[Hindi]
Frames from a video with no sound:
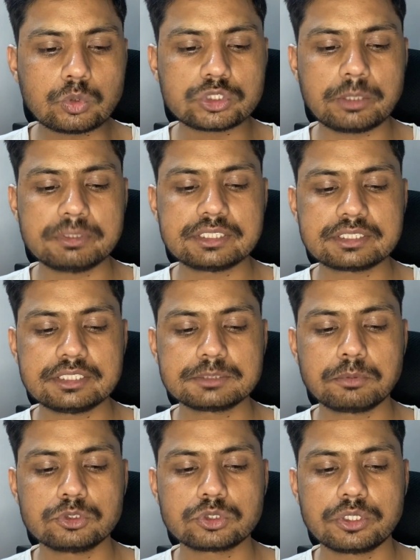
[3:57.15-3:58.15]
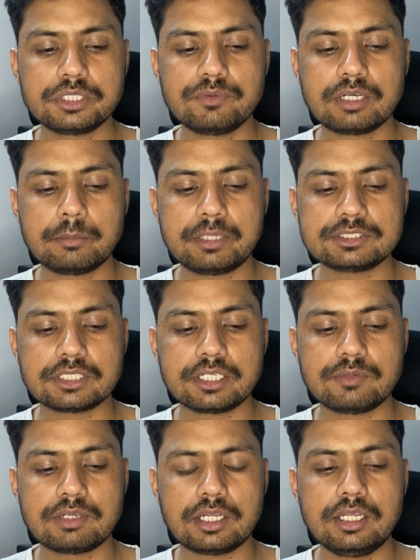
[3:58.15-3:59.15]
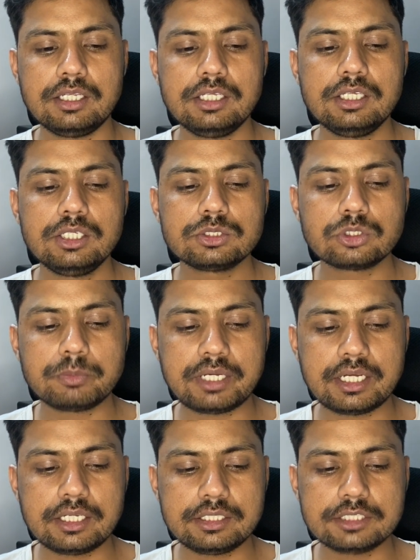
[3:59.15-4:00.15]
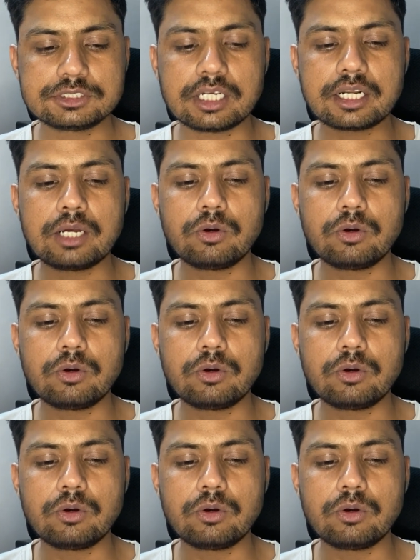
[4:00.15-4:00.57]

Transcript: उसके वजह से सपोज करो ये वाला मैच चलने वाला है तो मैं ये चल रहा